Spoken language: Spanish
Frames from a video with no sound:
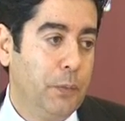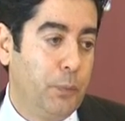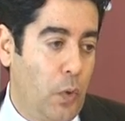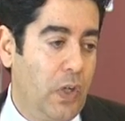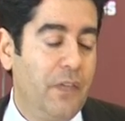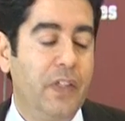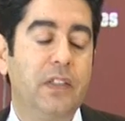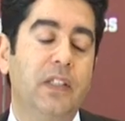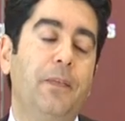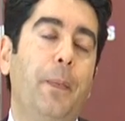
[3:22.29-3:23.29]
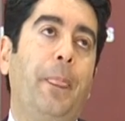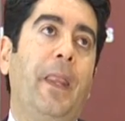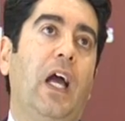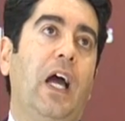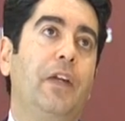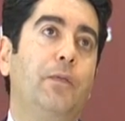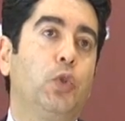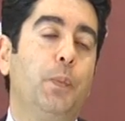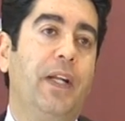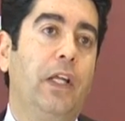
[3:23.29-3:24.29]
Probablemente habremos
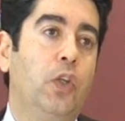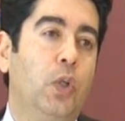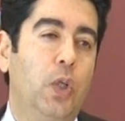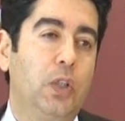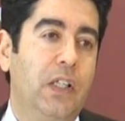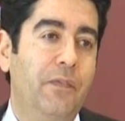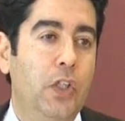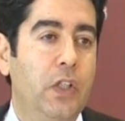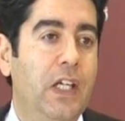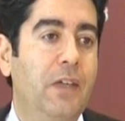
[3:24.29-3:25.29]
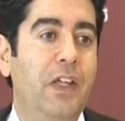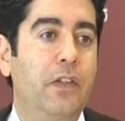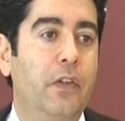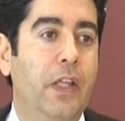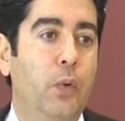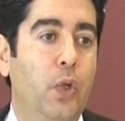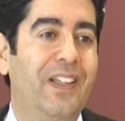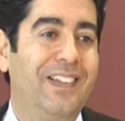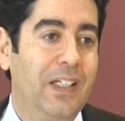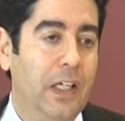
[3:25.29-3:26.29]
superado los 3 millones y medio de euros
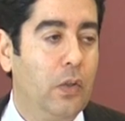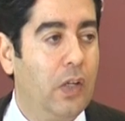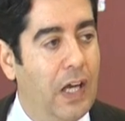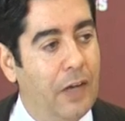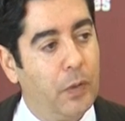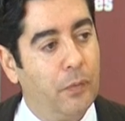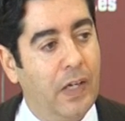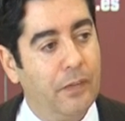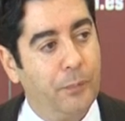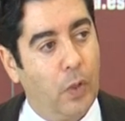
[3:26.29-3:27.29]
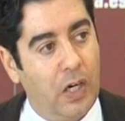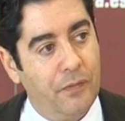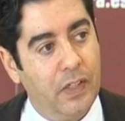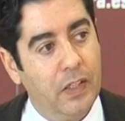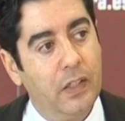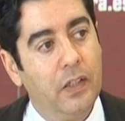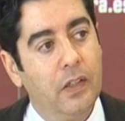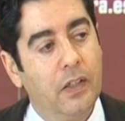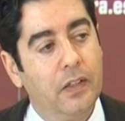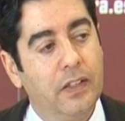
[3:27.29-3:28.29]
destinados a programas
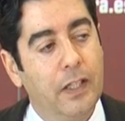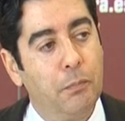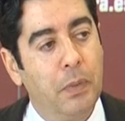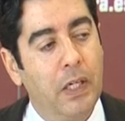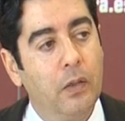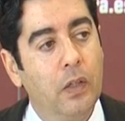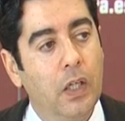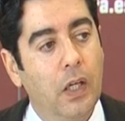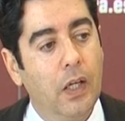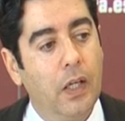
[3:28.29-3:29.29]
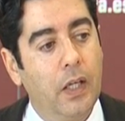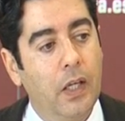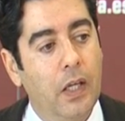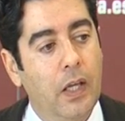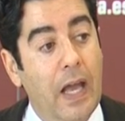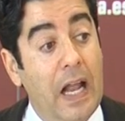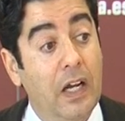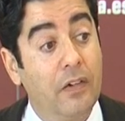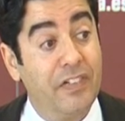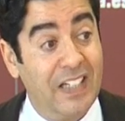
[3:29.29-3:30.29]
de empleo eh,
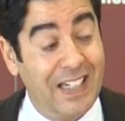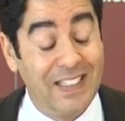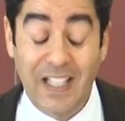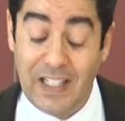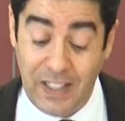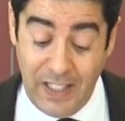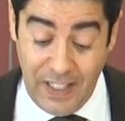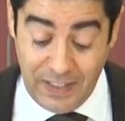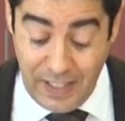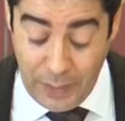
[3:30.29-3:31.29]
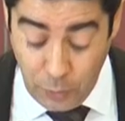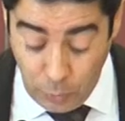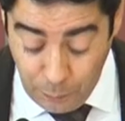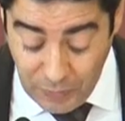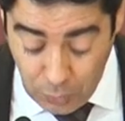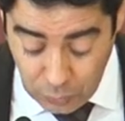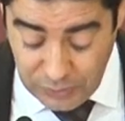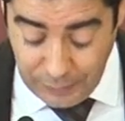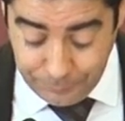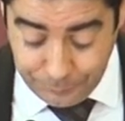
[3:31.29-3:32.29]
al finalizar este año 2011.